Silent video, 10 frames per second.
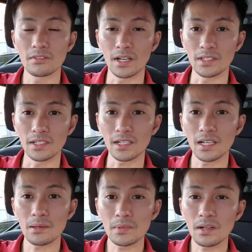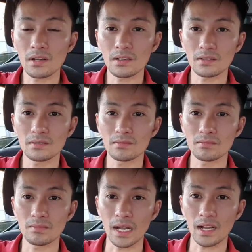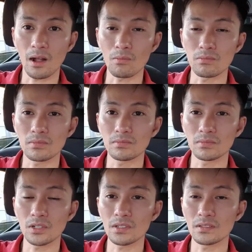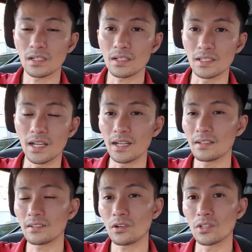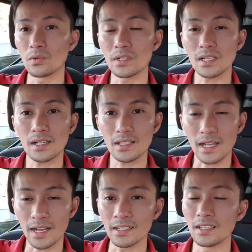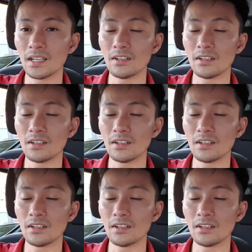Và những cái lớp đó đó bạn học nó rất là dễ, có những quyển sách nó dạy,